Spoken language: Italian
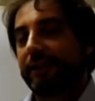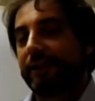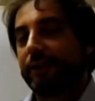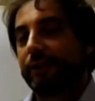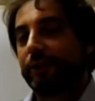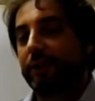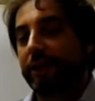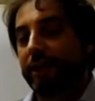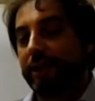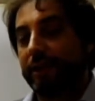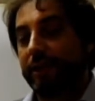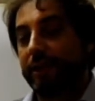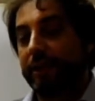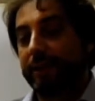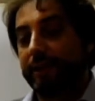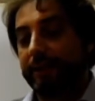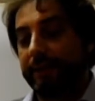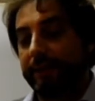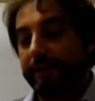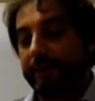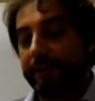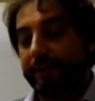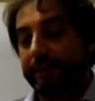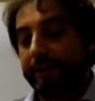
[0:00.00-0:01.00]

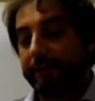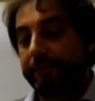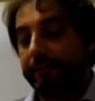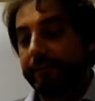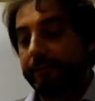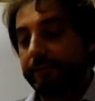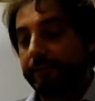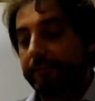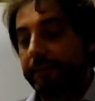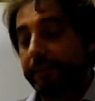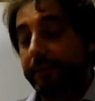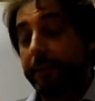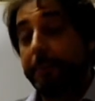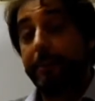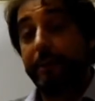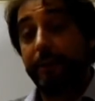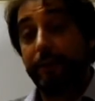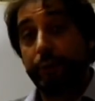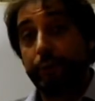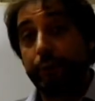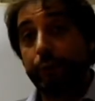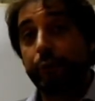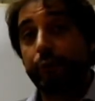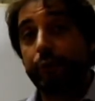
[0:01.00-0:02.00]
Allora, per me
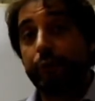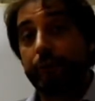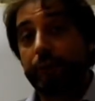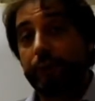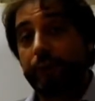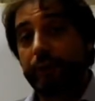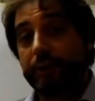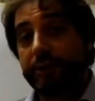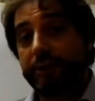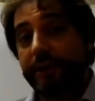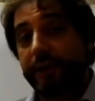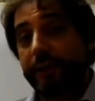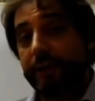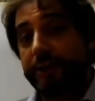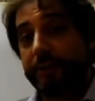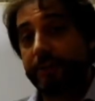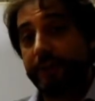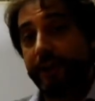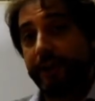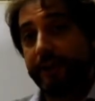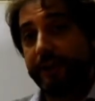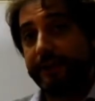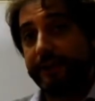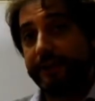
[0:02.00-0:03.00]
prima di tutto Mozia è
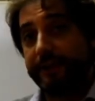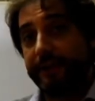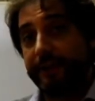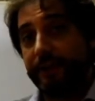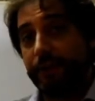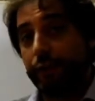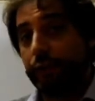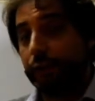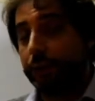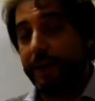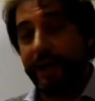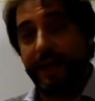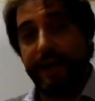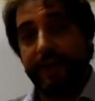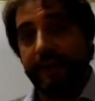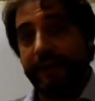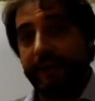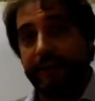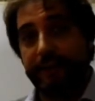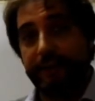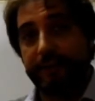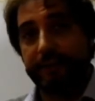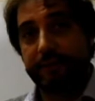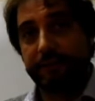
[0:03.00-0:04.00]
un'esperienza
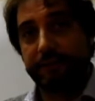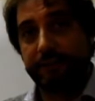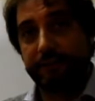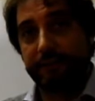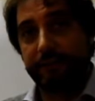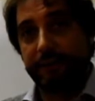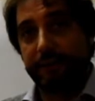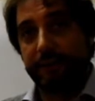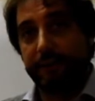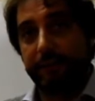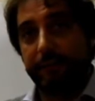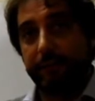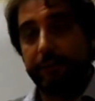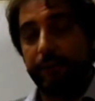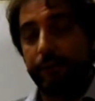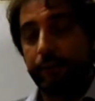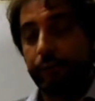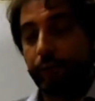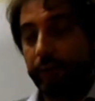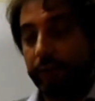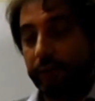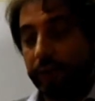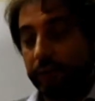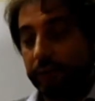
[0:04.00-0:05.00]
umana, per
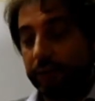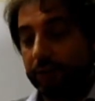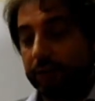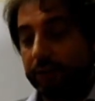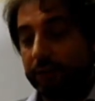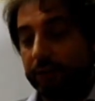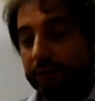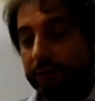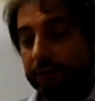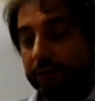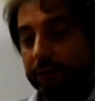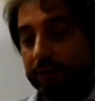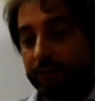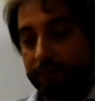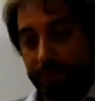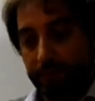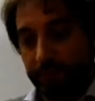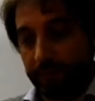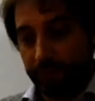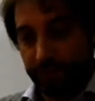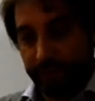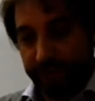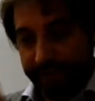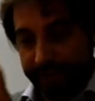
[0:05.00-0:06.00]
cui ho,
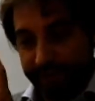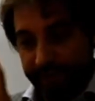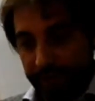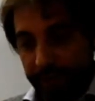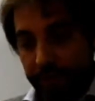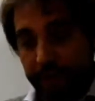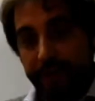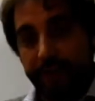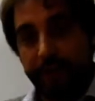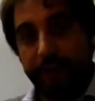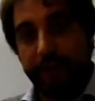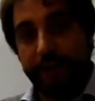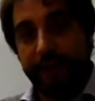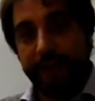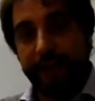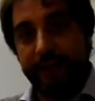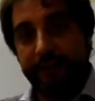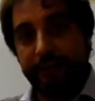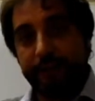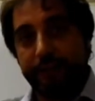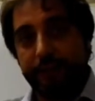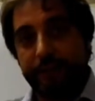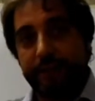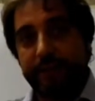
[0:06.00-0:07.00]
iniziato a
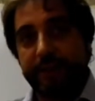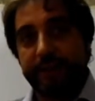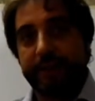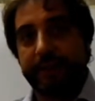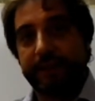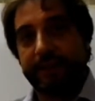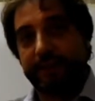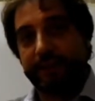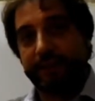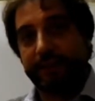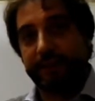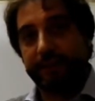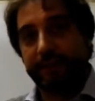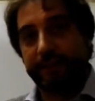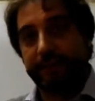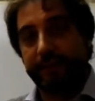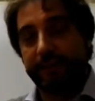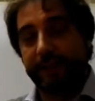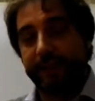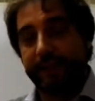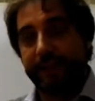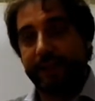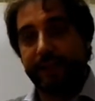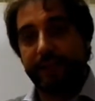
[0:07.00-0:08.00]
lavorare a Mozia
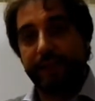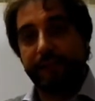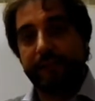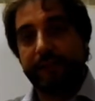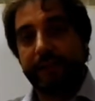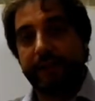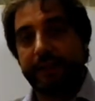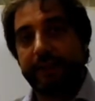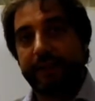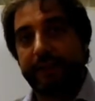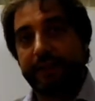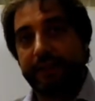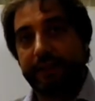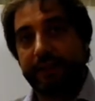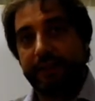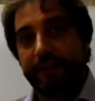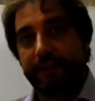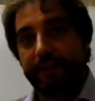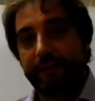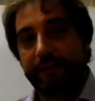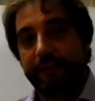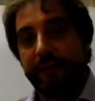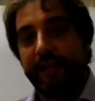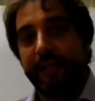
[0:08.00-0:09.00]
tanti anni fa,
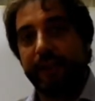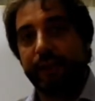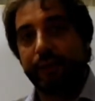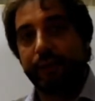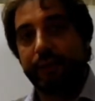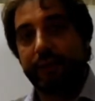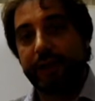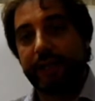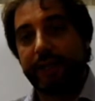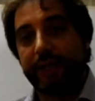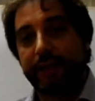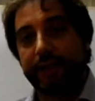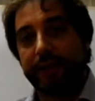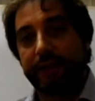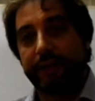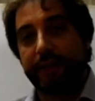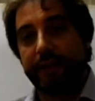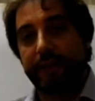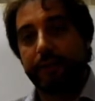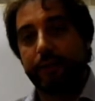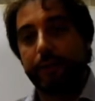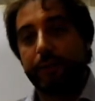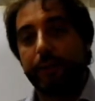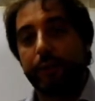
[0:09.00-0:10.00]
nella fine anni
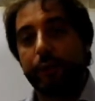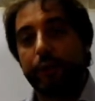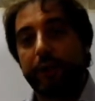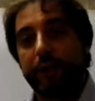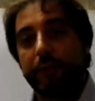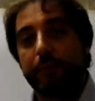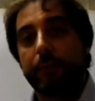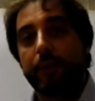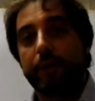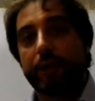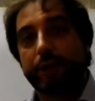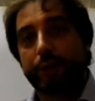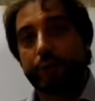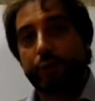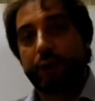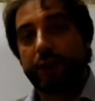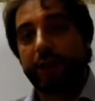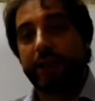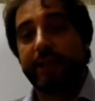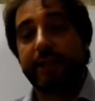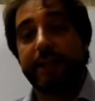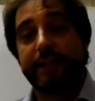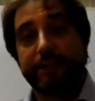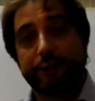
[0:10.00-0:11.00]
80, come
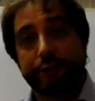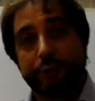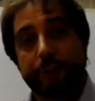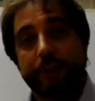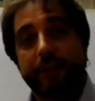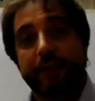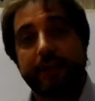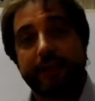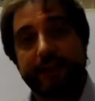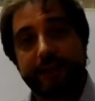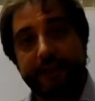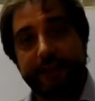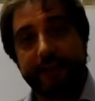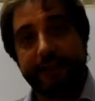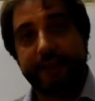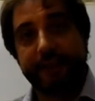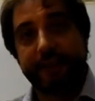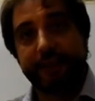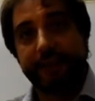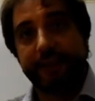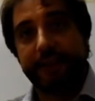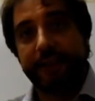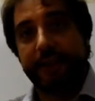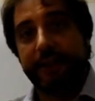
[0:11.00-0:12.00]
collaboratore della
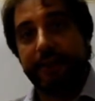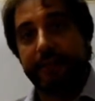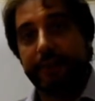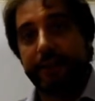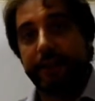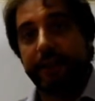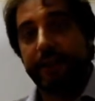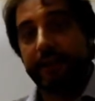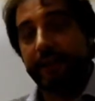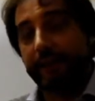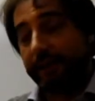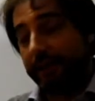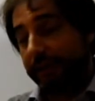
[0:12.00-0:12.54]
soprintendenza di Trapani.